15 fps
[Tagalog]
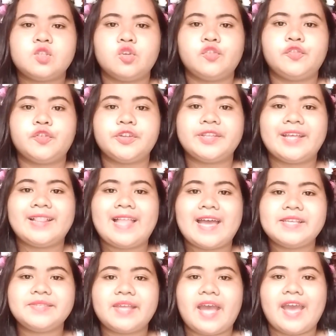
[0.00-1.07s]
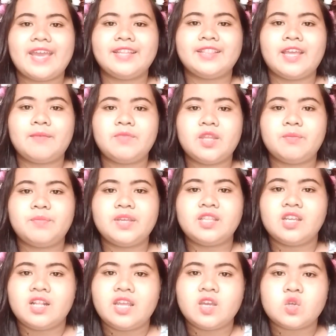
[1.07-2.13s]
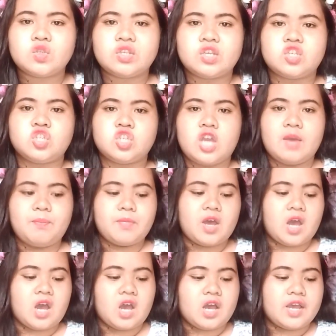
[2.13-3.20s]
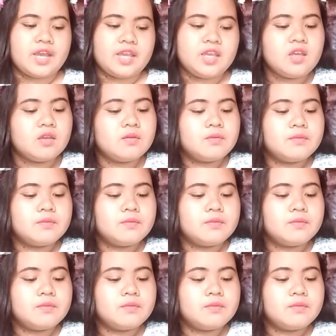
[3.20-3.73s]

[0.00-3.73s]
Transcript: So, for the last item na binili ko sa shop ay